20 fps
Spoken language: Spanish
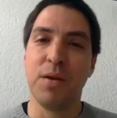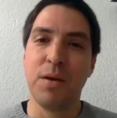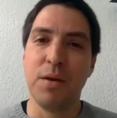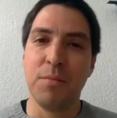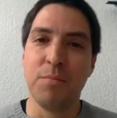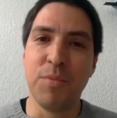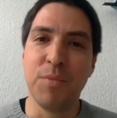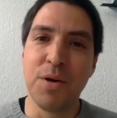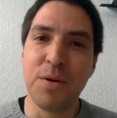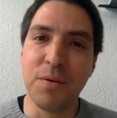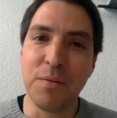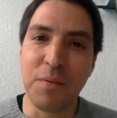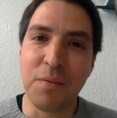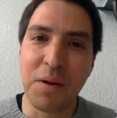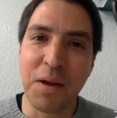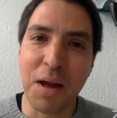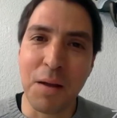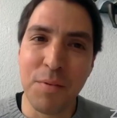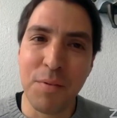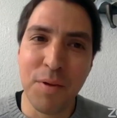Bueno,
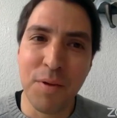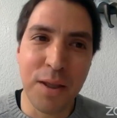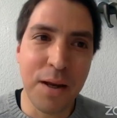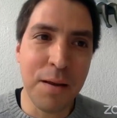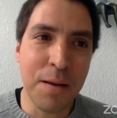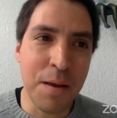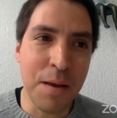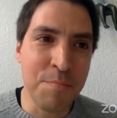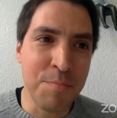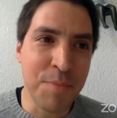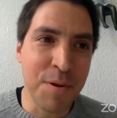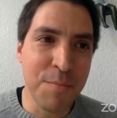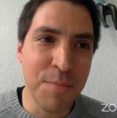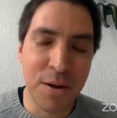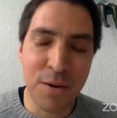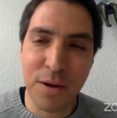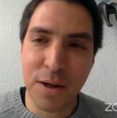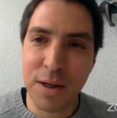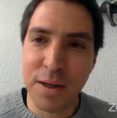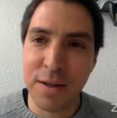Carmen Beatriz, primero
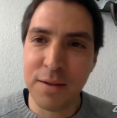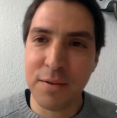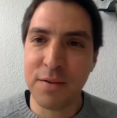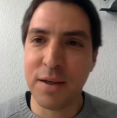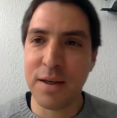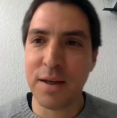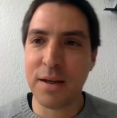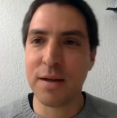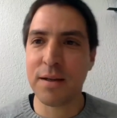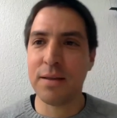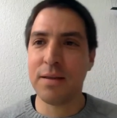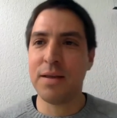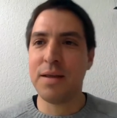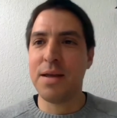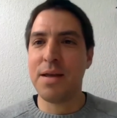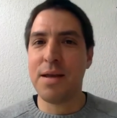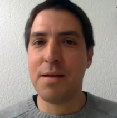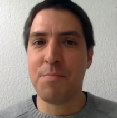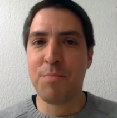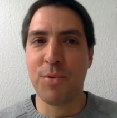
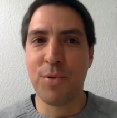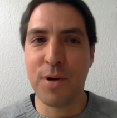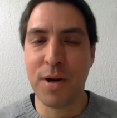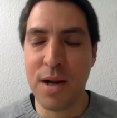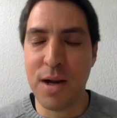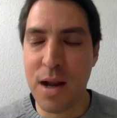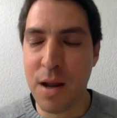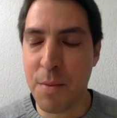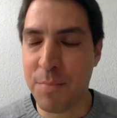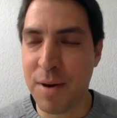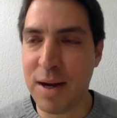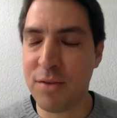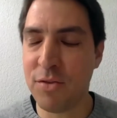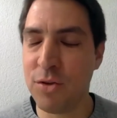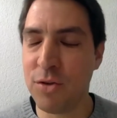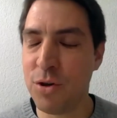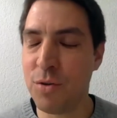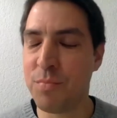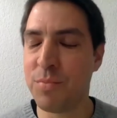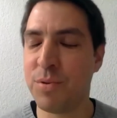agradecerte por el
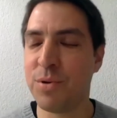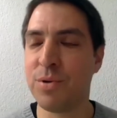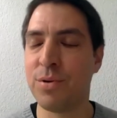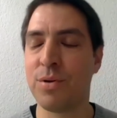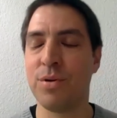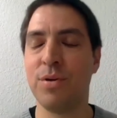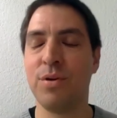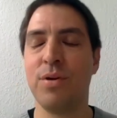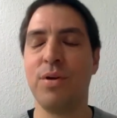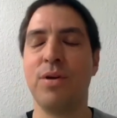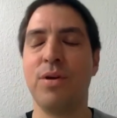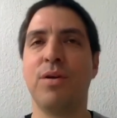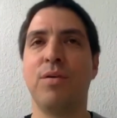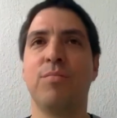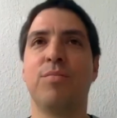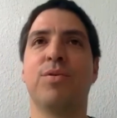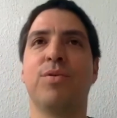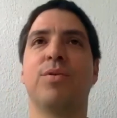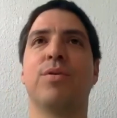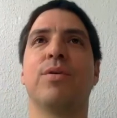espacio, por,
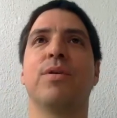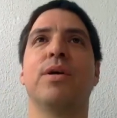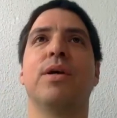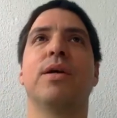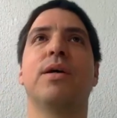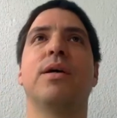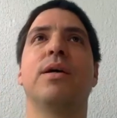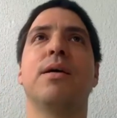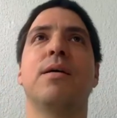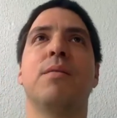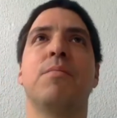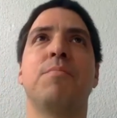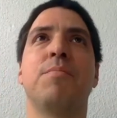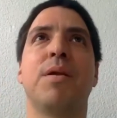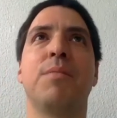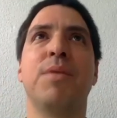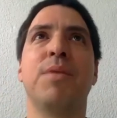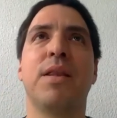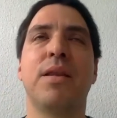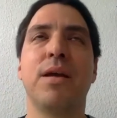por eh,
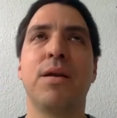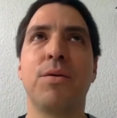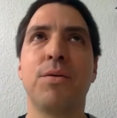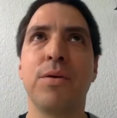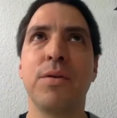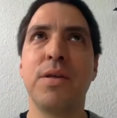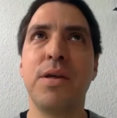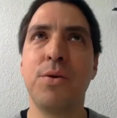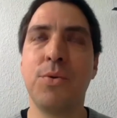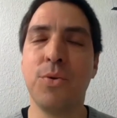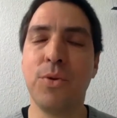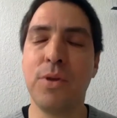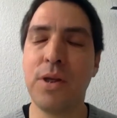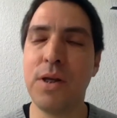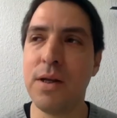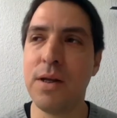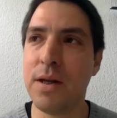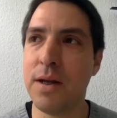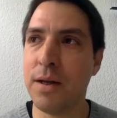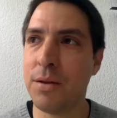permitirnos
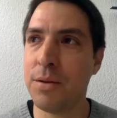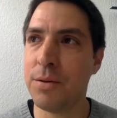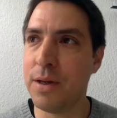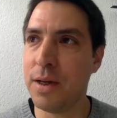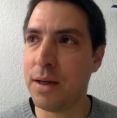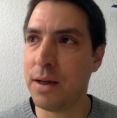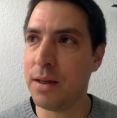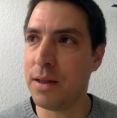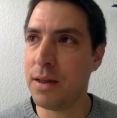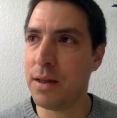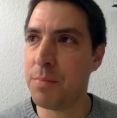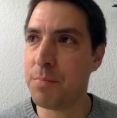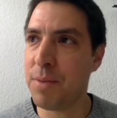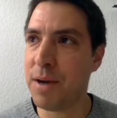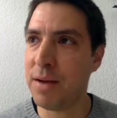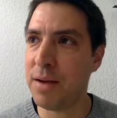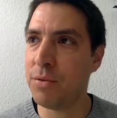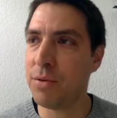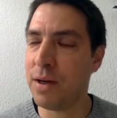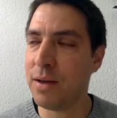discutir esto en este
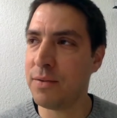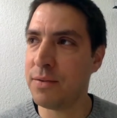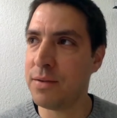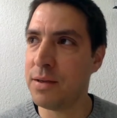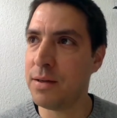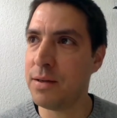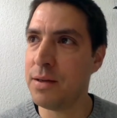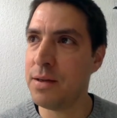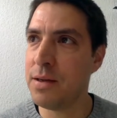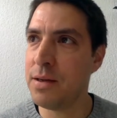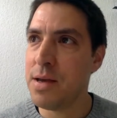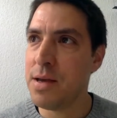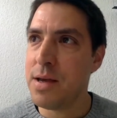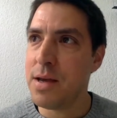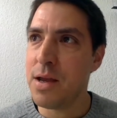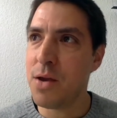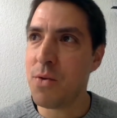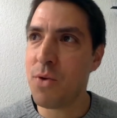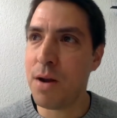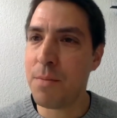espacio, así
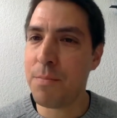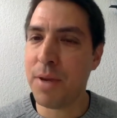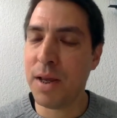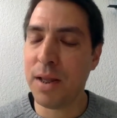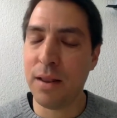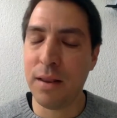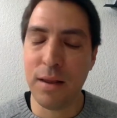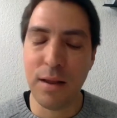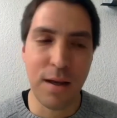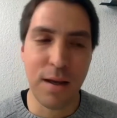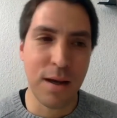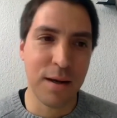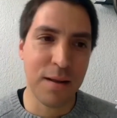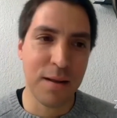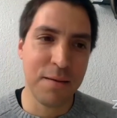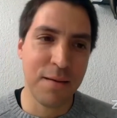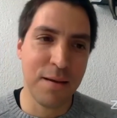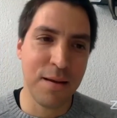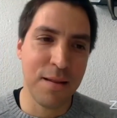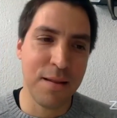igualmente a
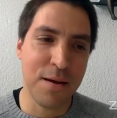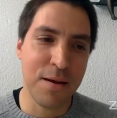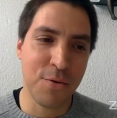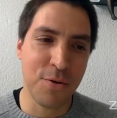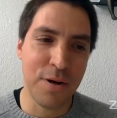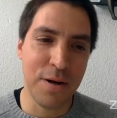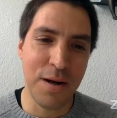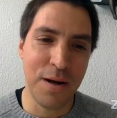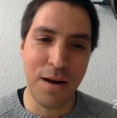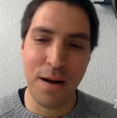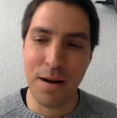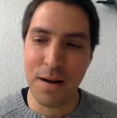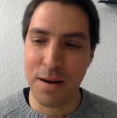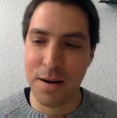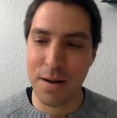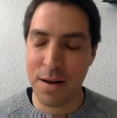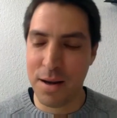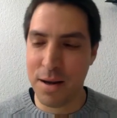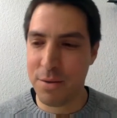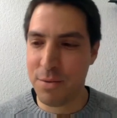Griselda Colina
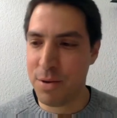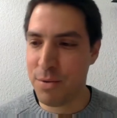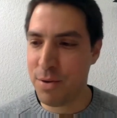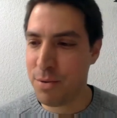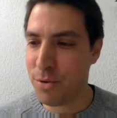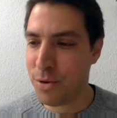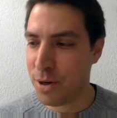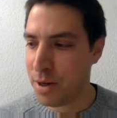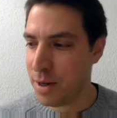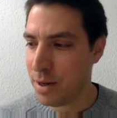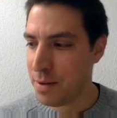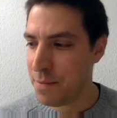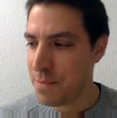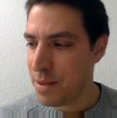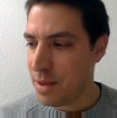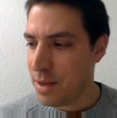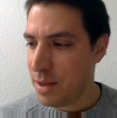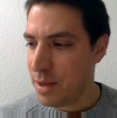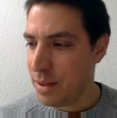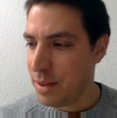y a Vivi Borges
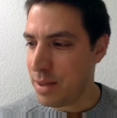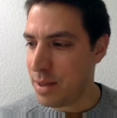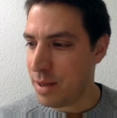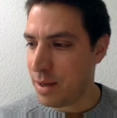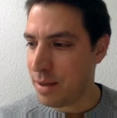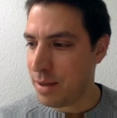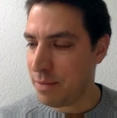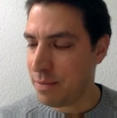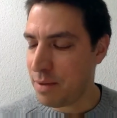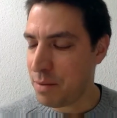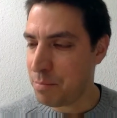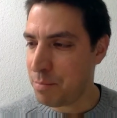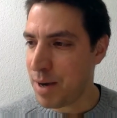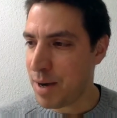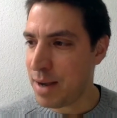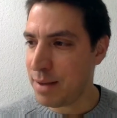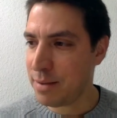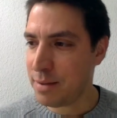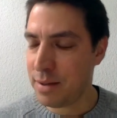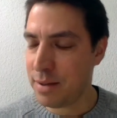de
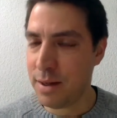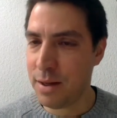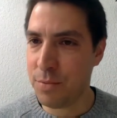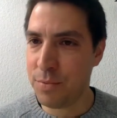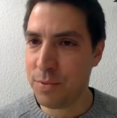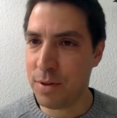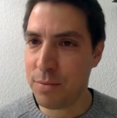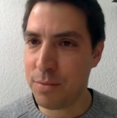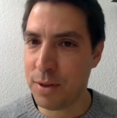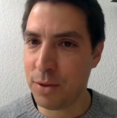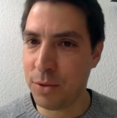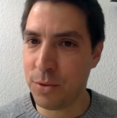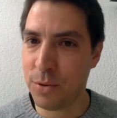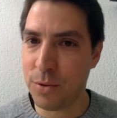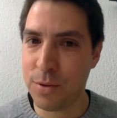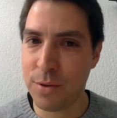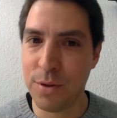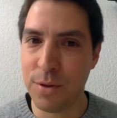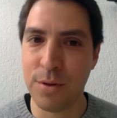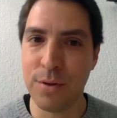CEPAS y el
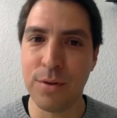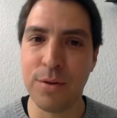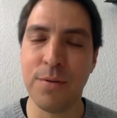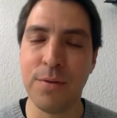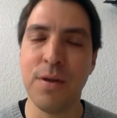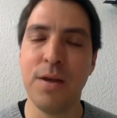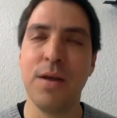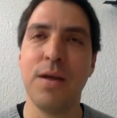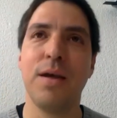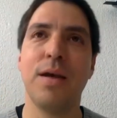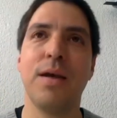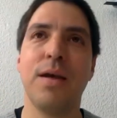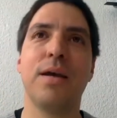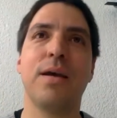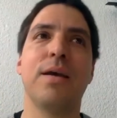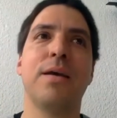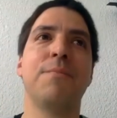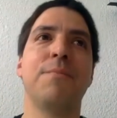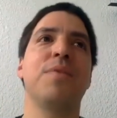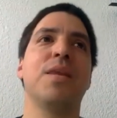Observatorio
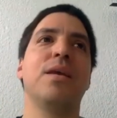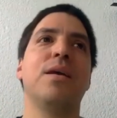eh,